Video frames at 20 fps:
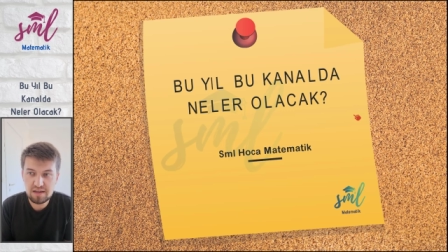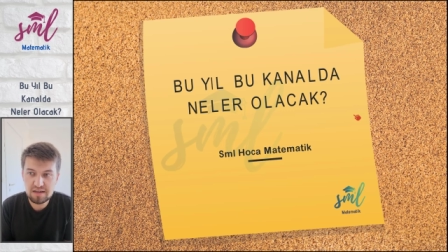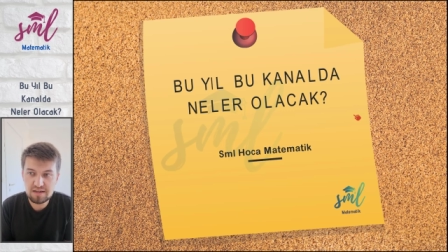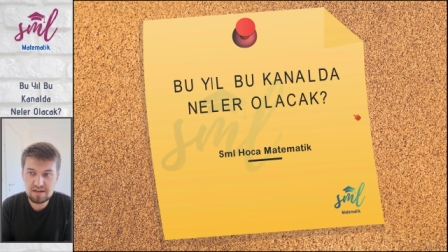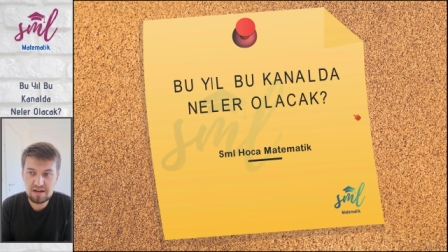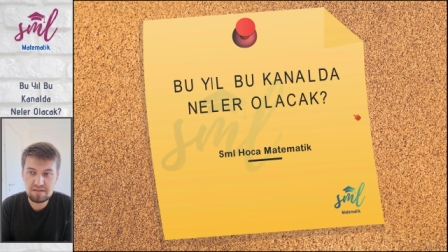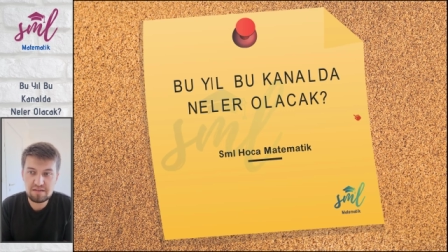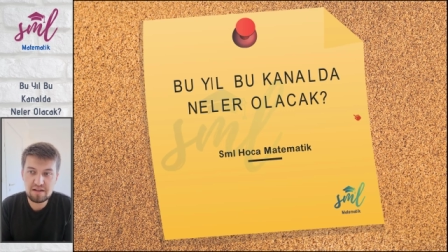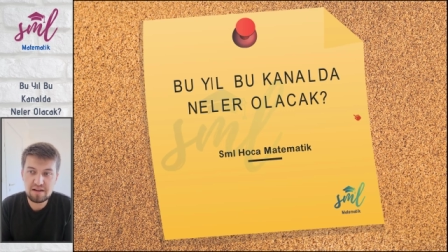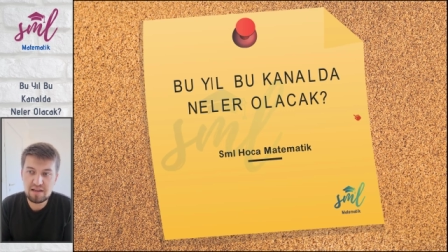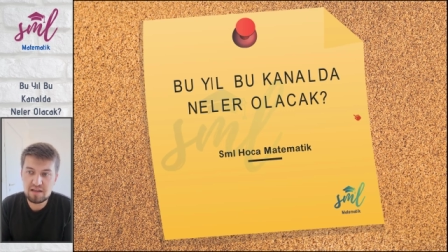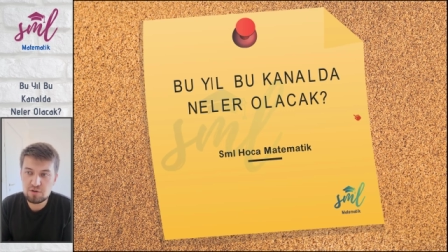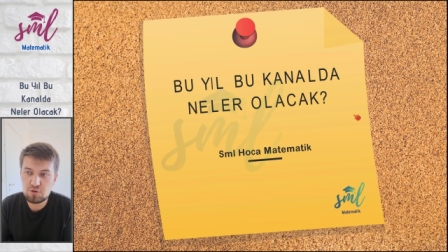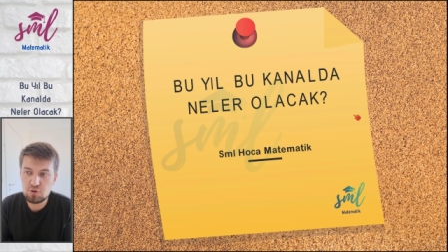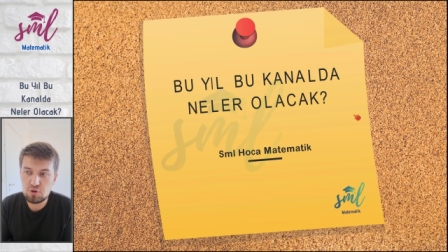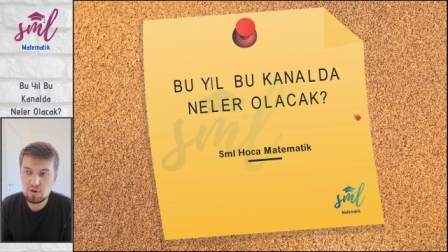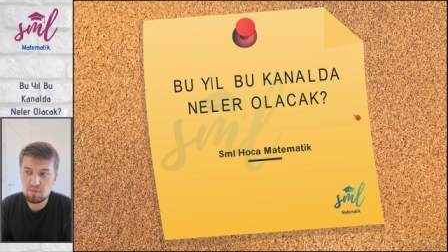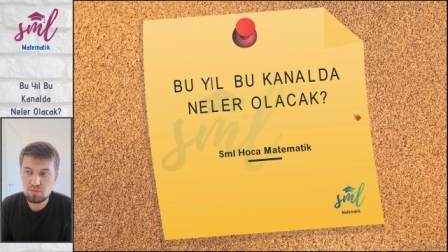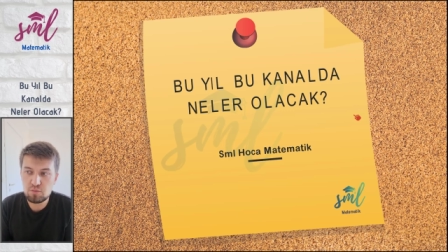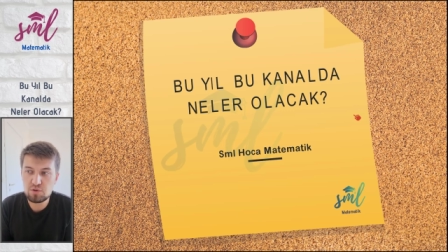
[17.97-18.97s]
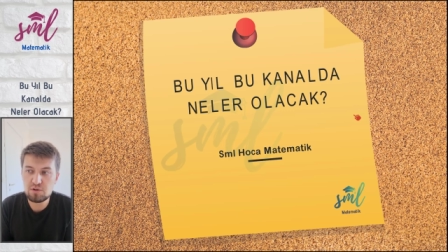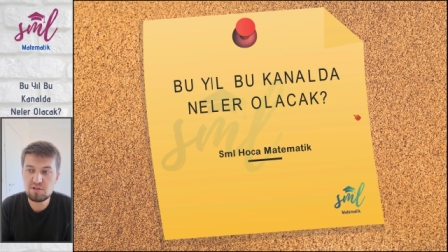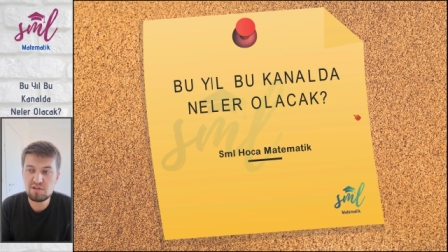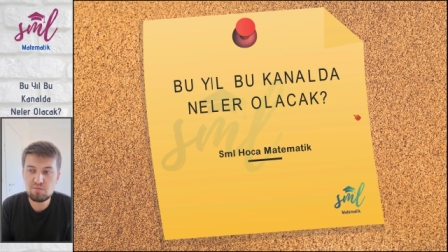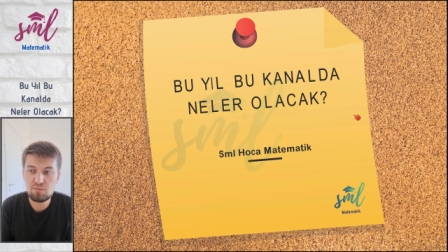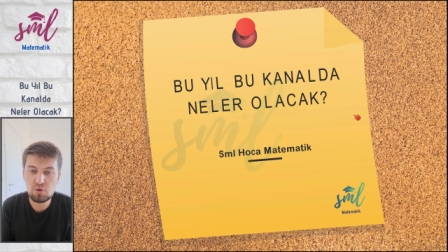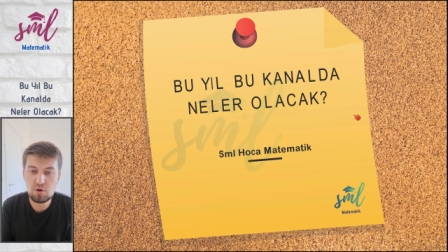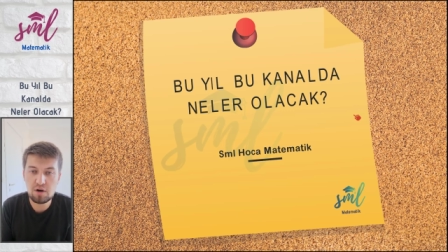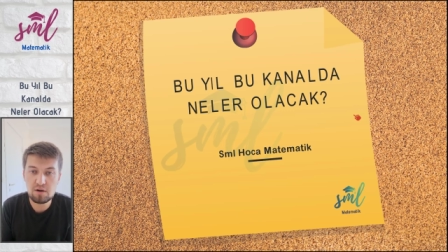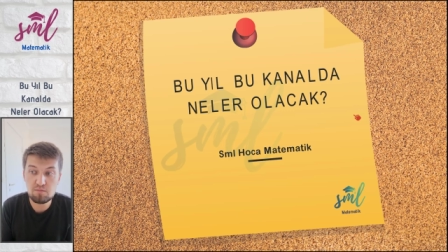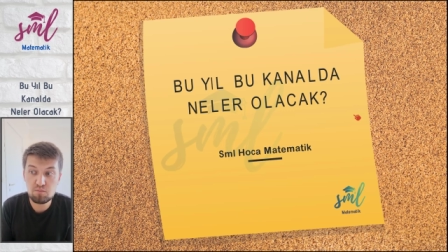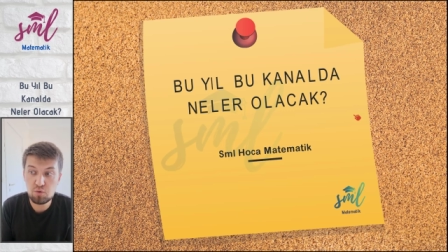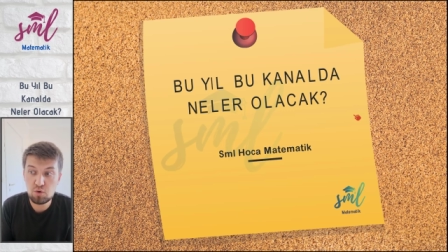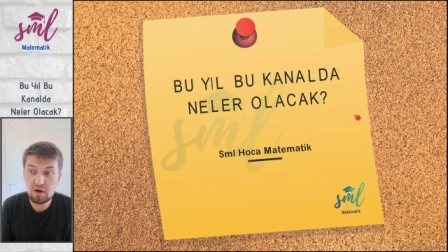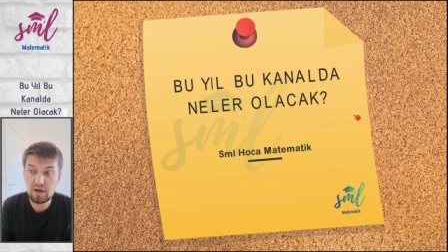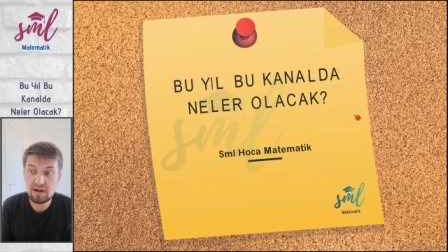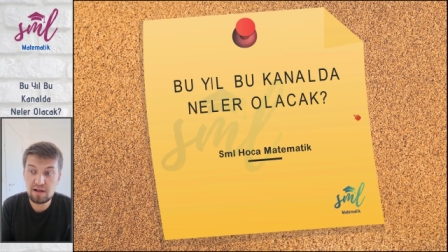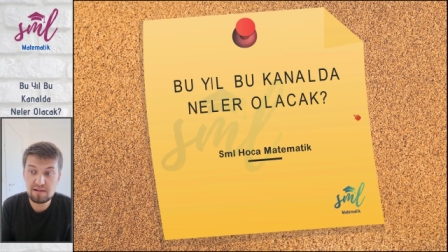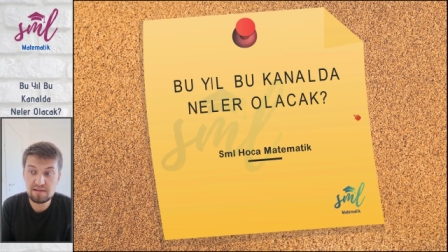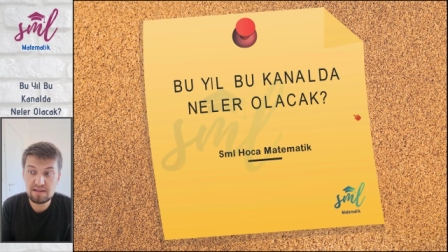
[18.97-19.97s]
Ekranda ne yazıyor? Bu yıl bu, bu
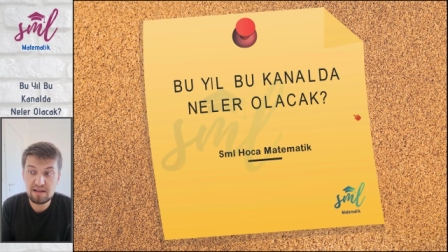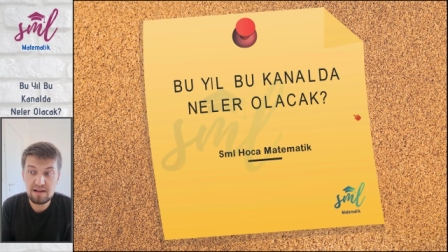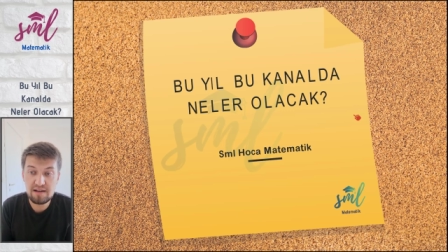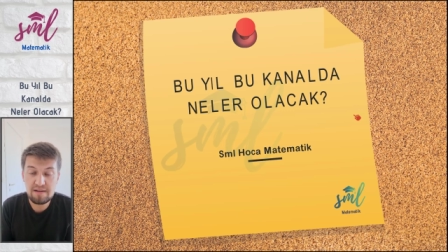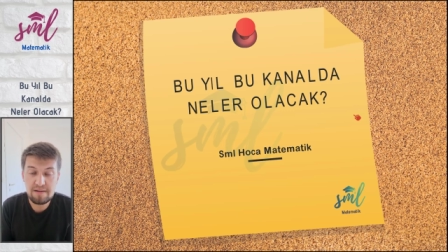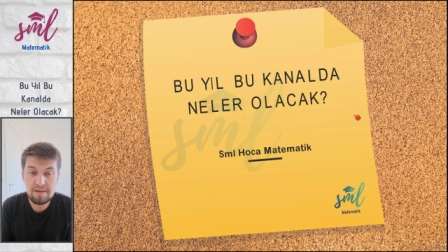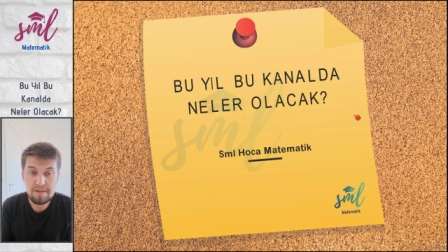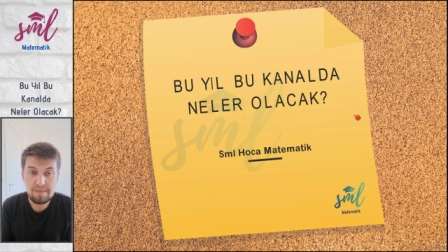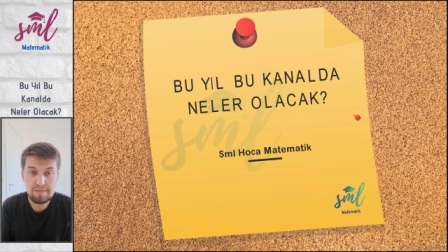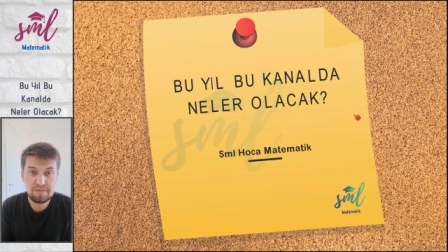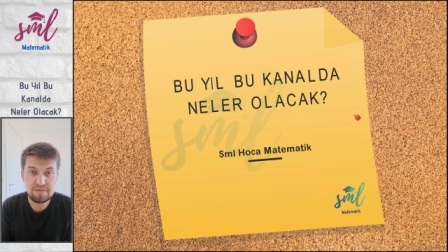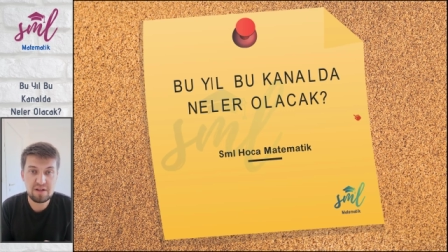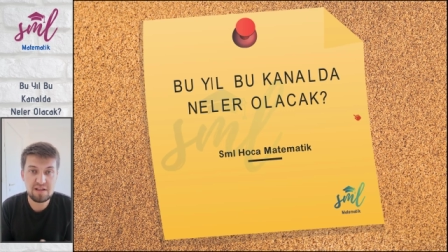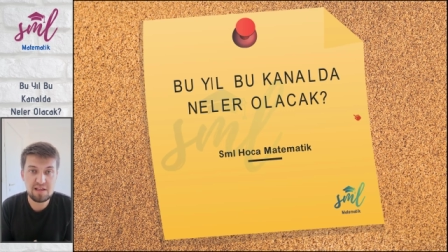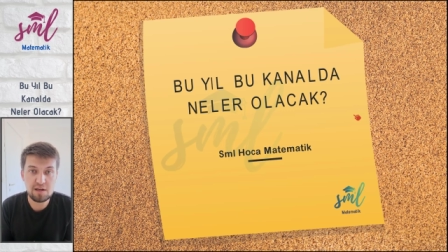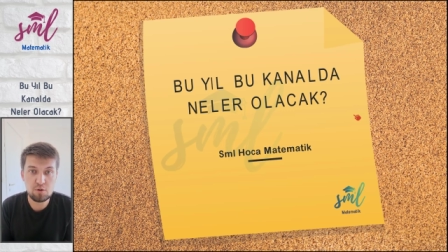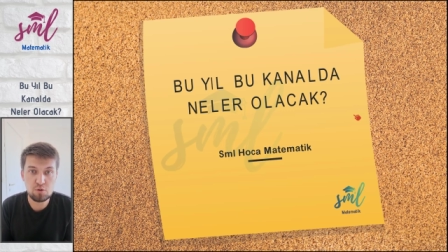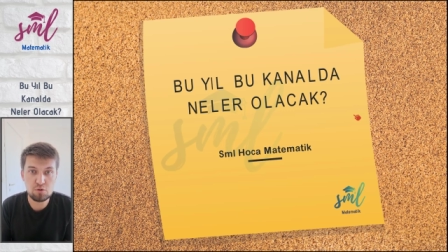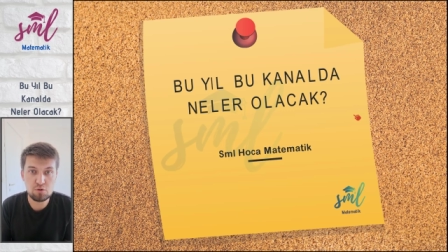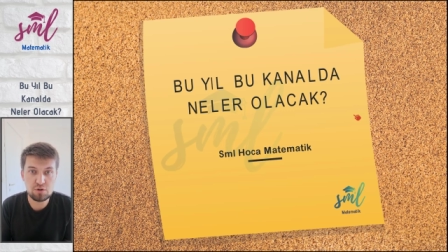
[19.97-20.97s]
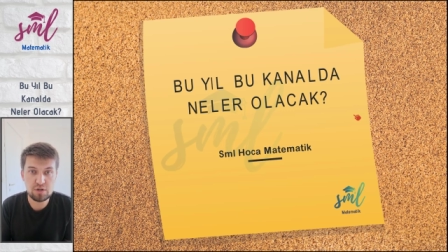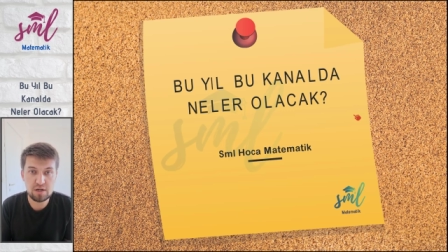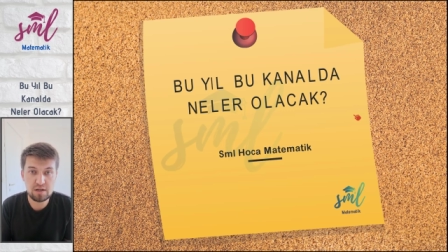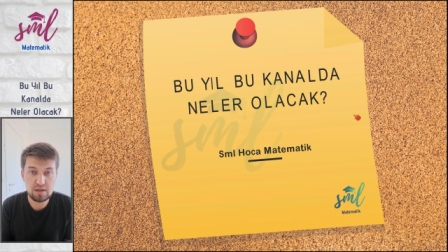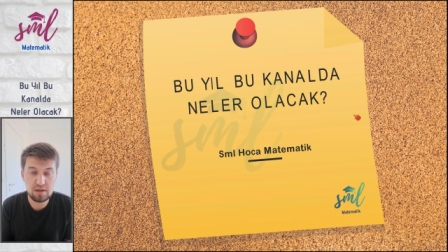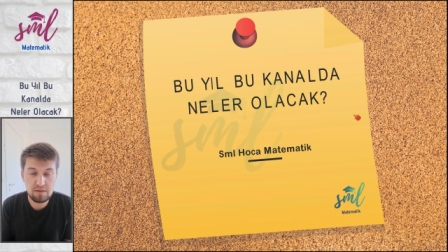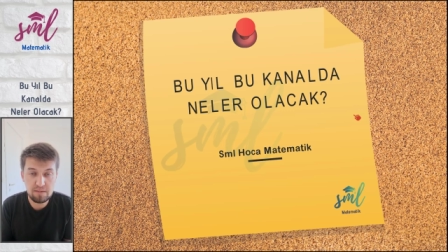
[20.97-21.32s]
kanalda neler olacak?